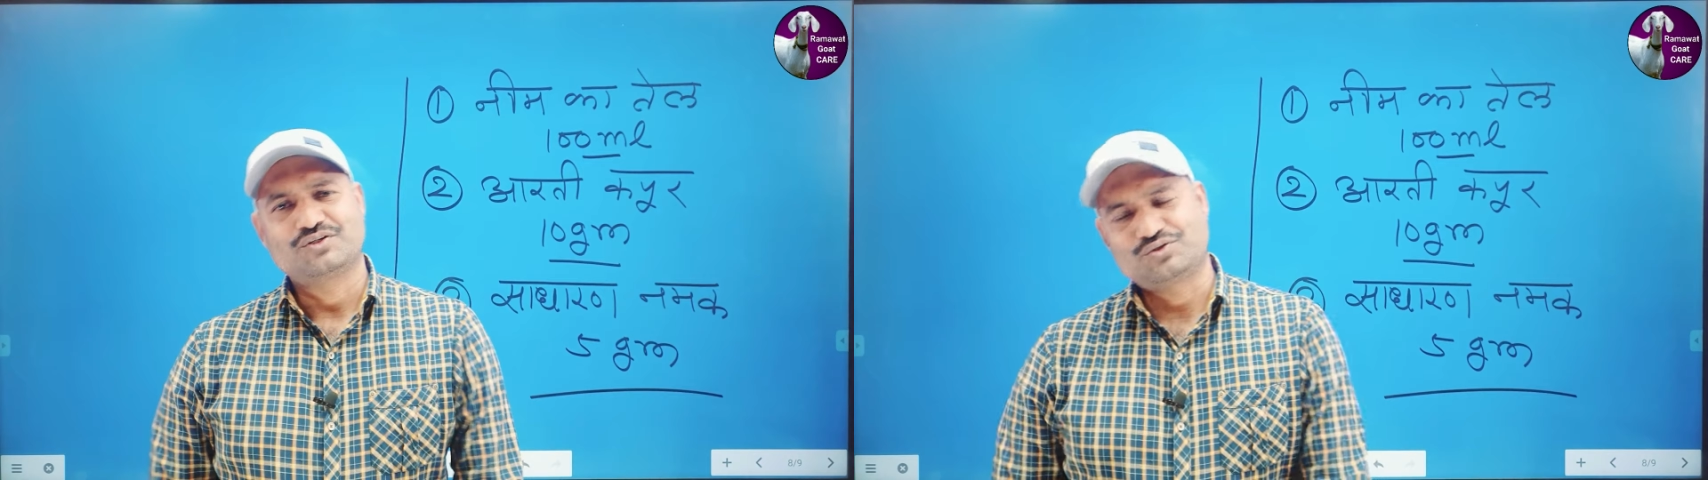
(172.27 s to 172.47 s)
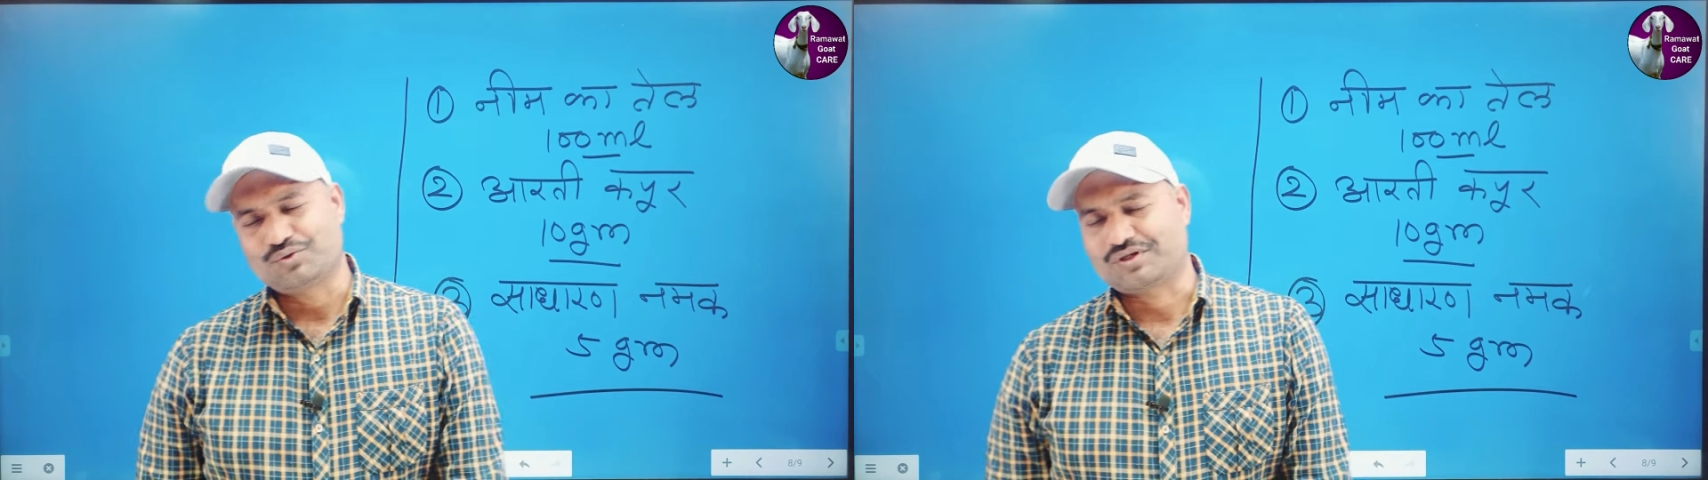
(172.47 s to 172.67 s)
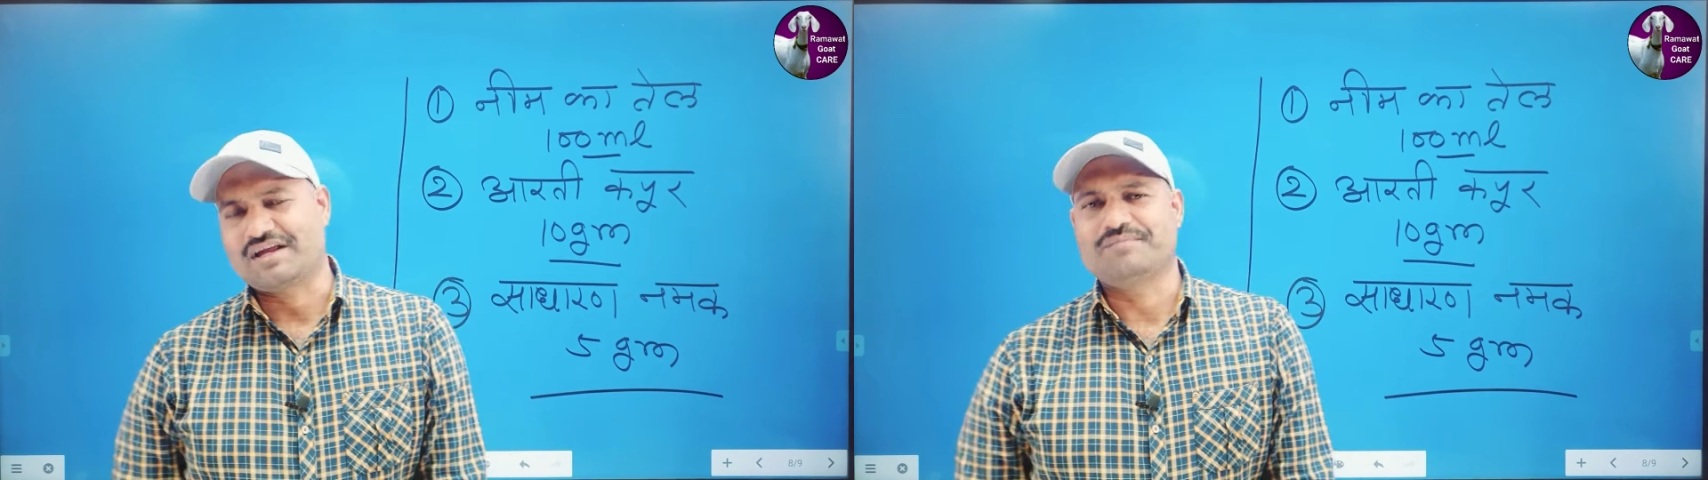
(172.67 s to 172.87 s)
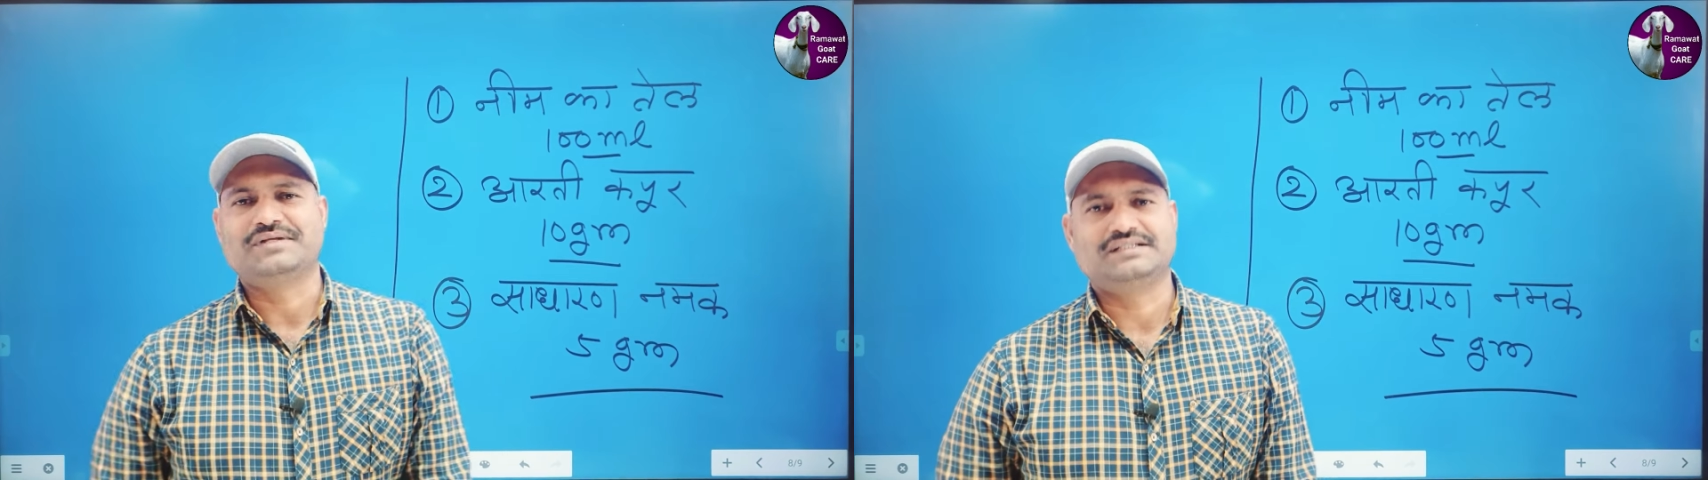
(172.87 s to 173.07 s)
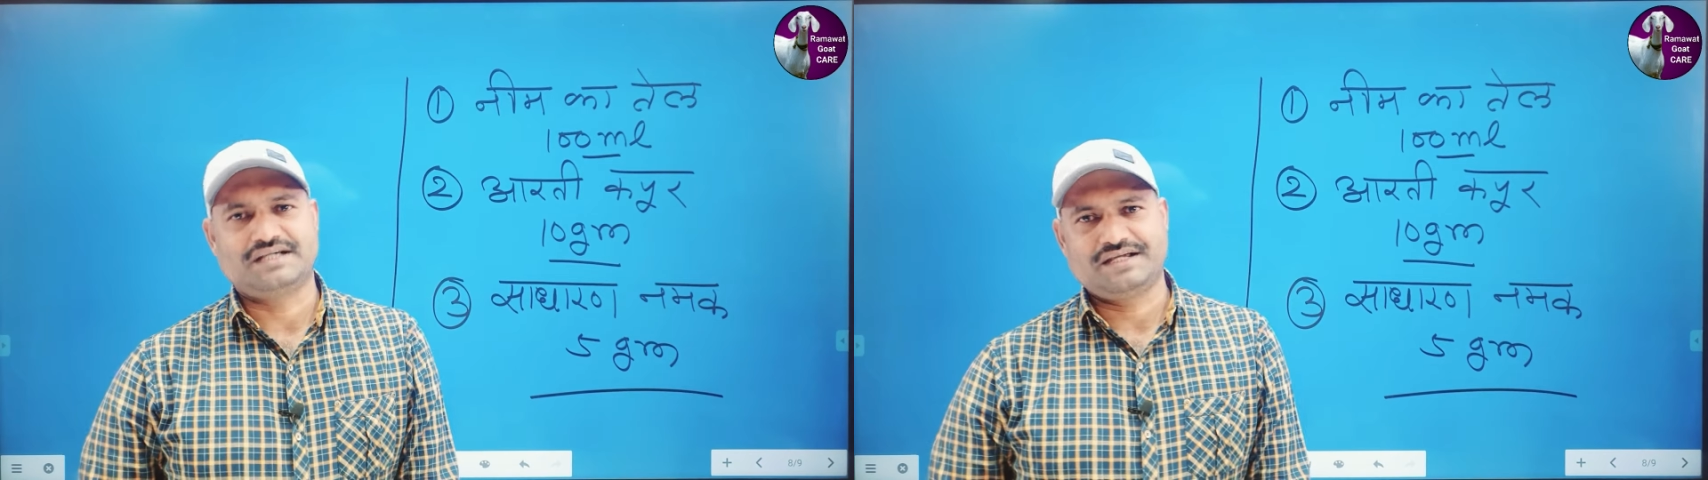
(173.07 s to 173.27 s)
छुटकारा
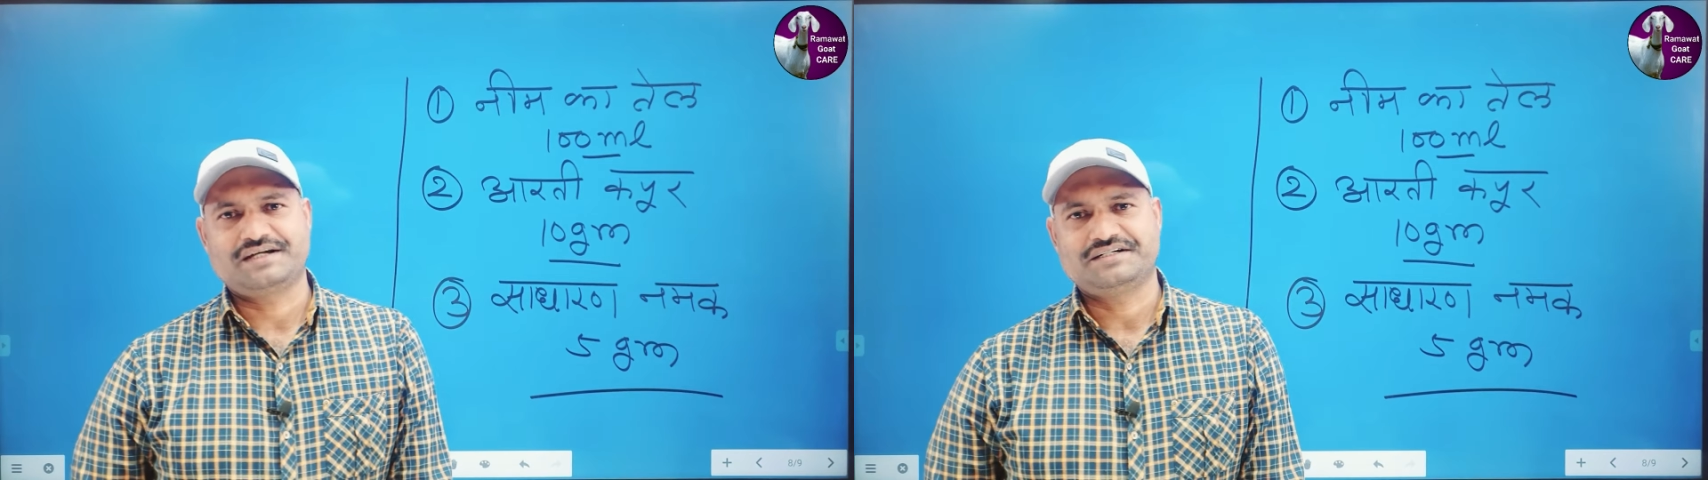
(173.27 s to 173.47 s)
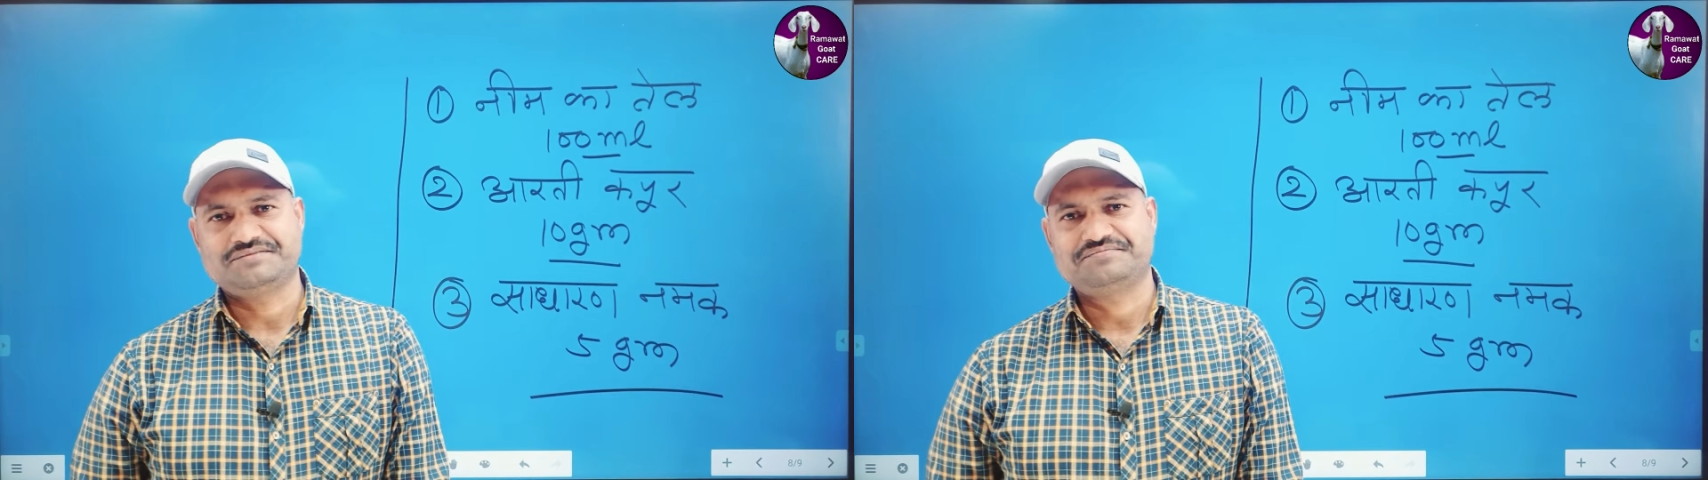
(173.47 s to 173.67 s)
मिल जाएगा